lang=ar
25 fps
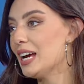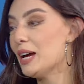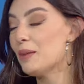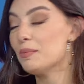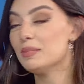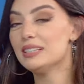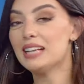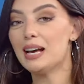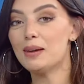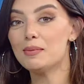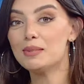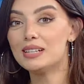
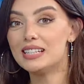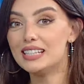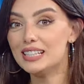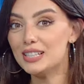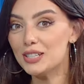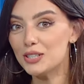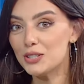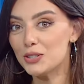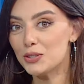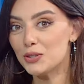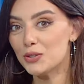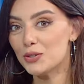متحمسين
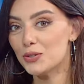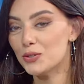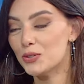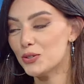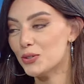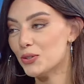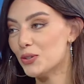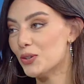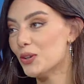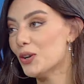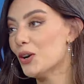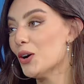
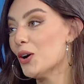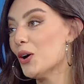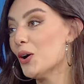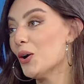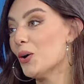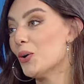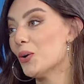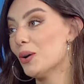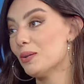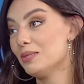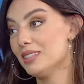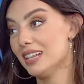يشوفوه
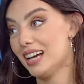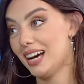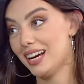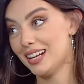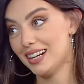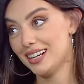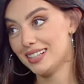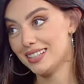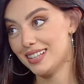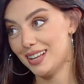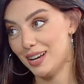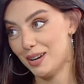
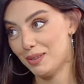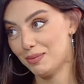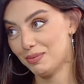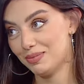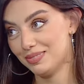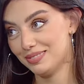وامتحانك صعب